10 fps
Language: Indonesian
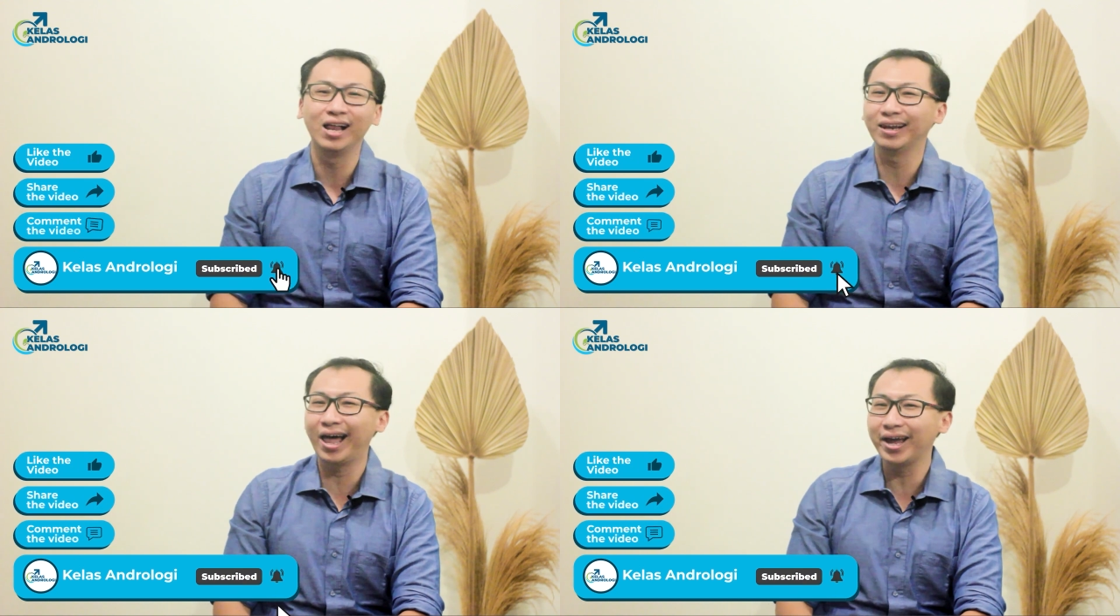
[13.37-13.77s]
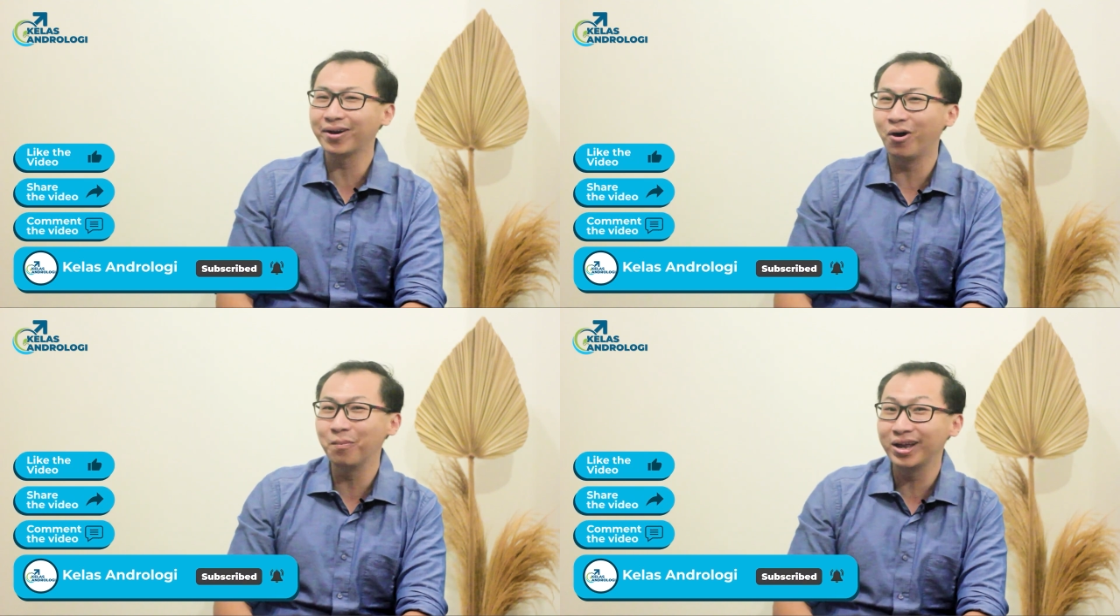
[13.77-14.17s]
like,
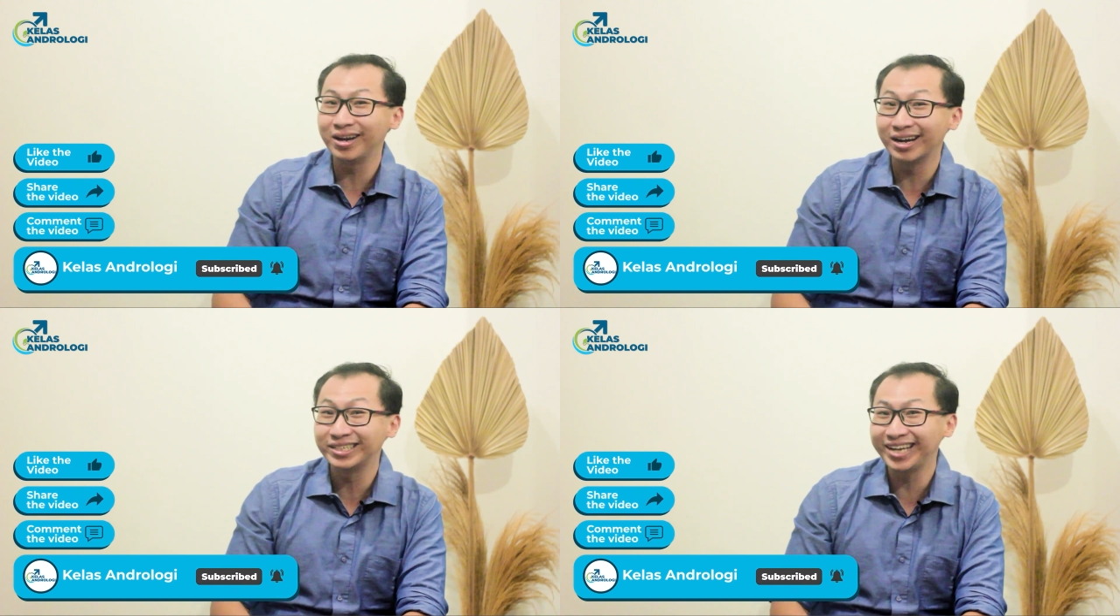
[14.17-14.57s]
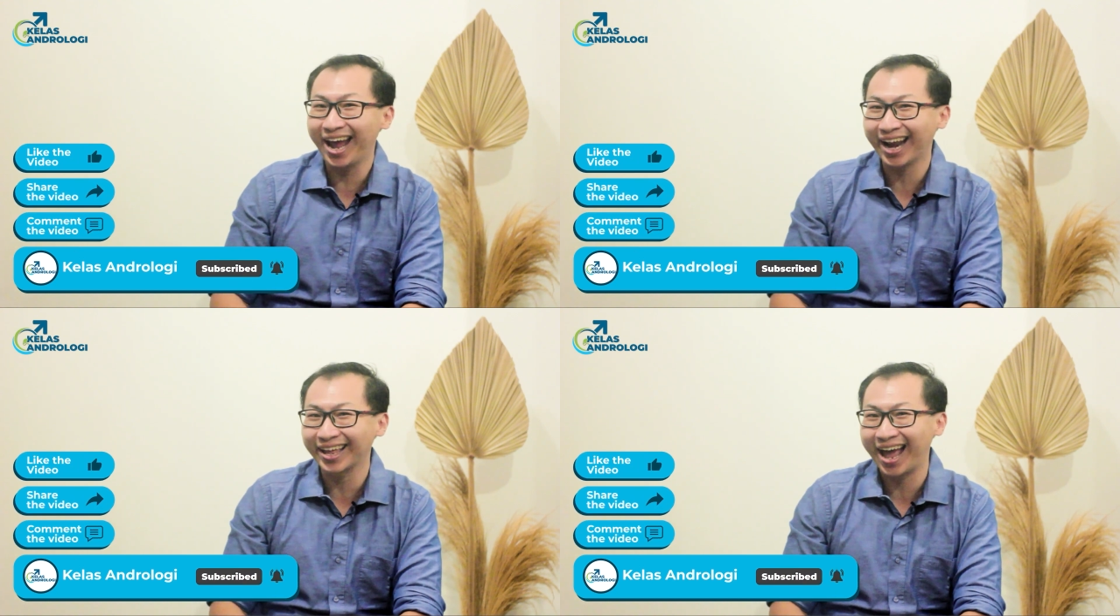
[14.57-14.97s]
komen, dan
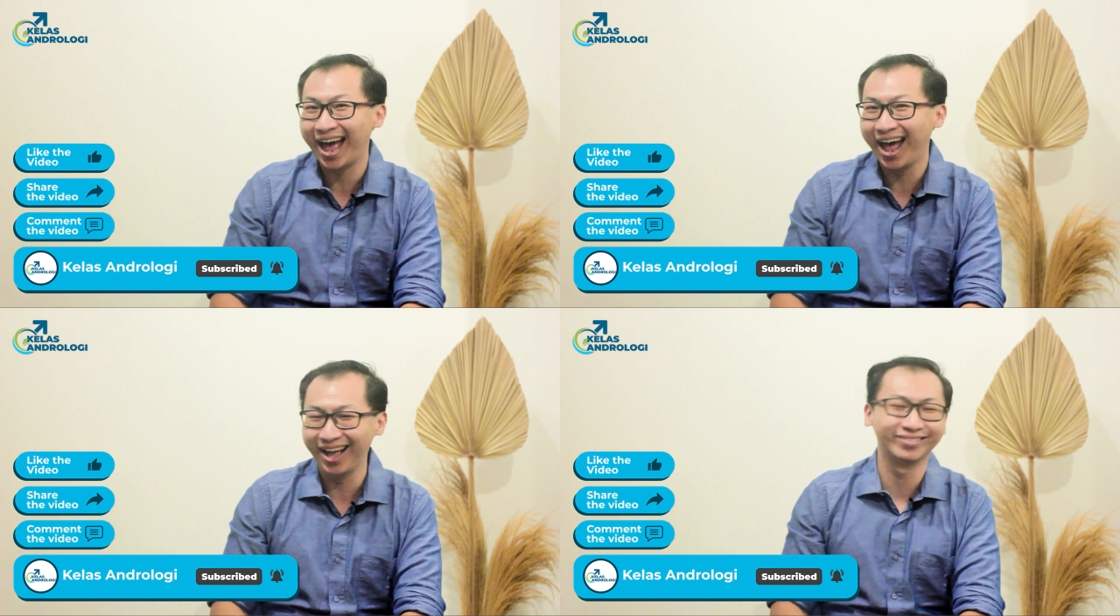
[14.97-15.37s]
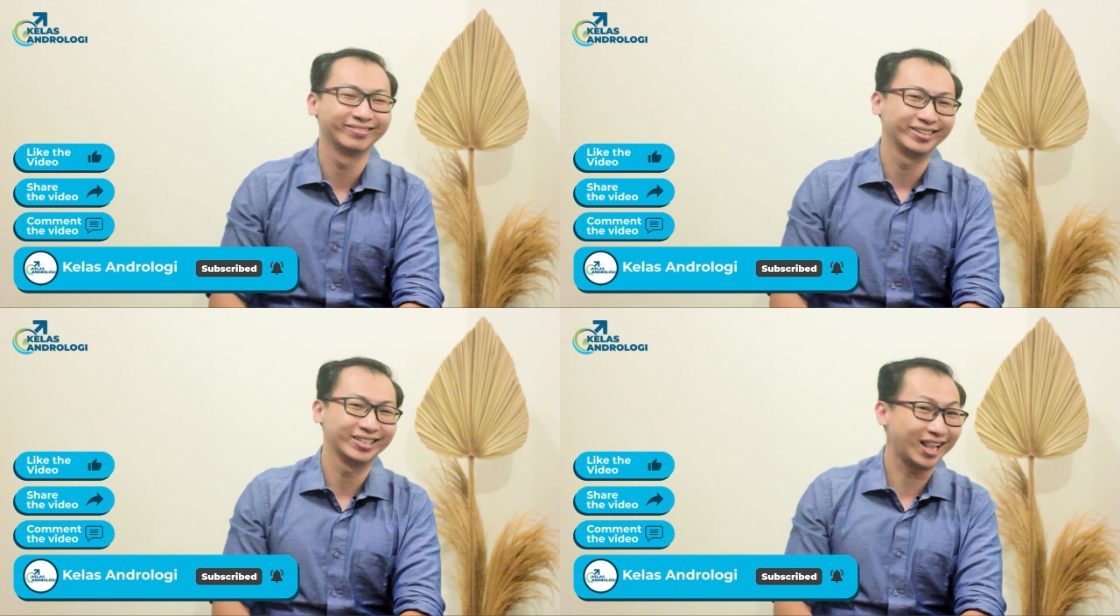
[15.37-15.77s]
share ya.
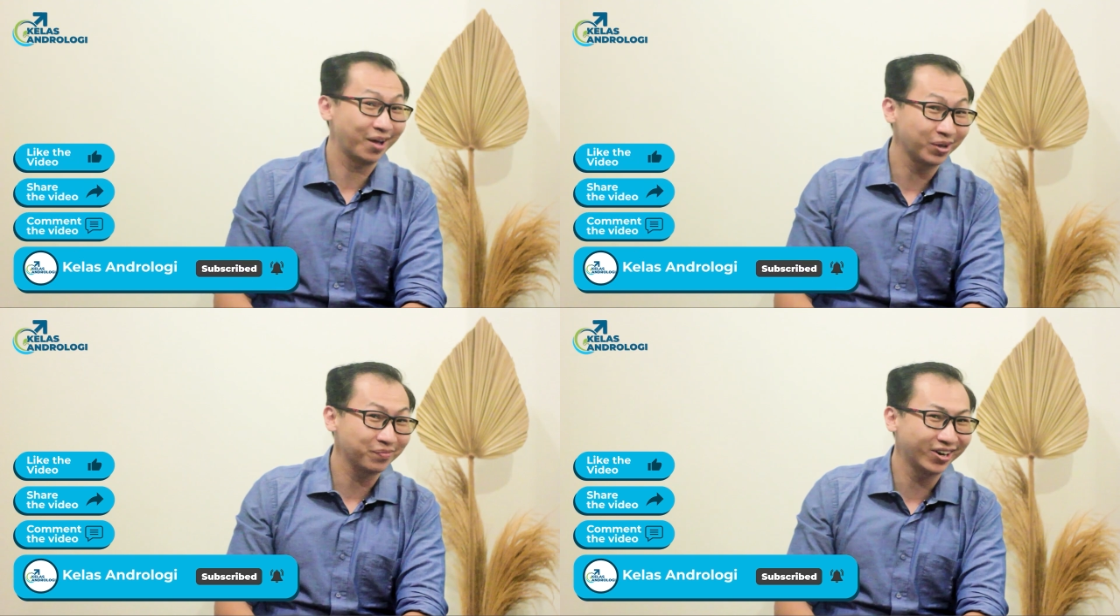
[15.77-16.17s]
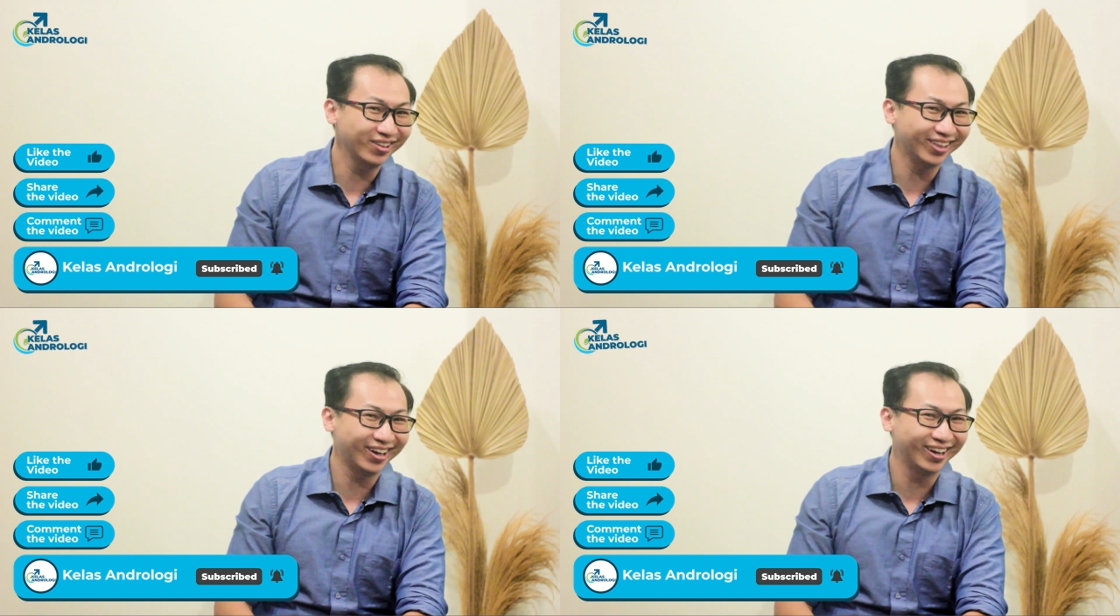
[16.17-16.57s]
Selamat
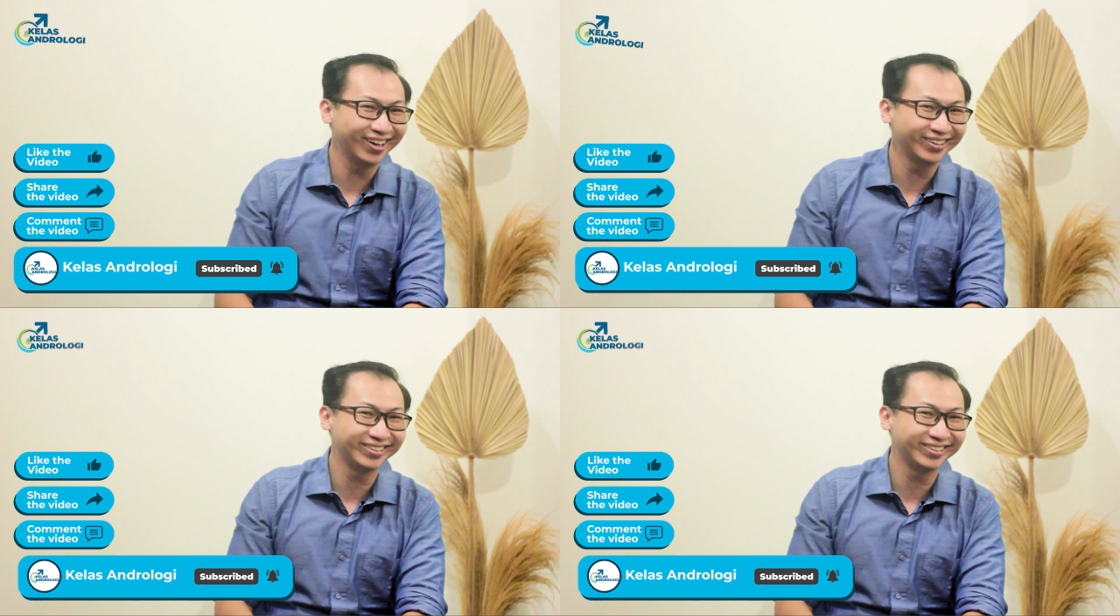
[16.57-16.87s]
menonton!